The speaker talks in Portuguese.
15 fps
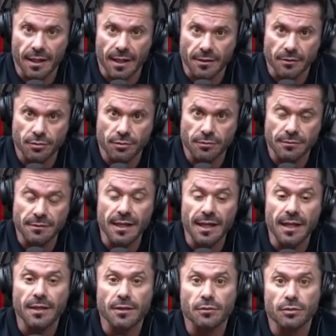Então remei
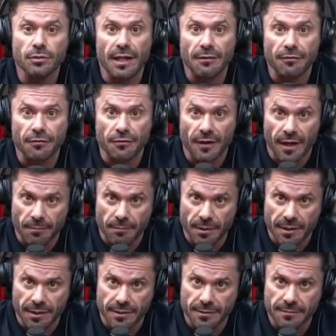numas ondas, desci
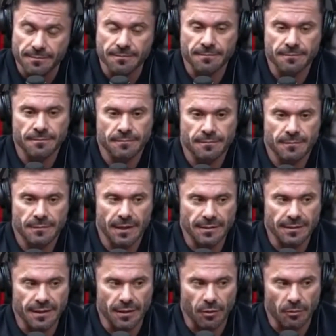logo numa esquerda
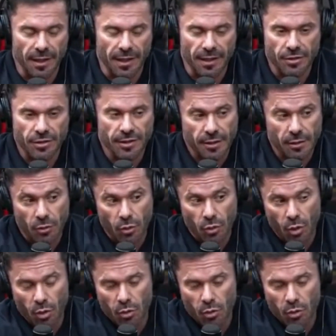boa, uma canhota.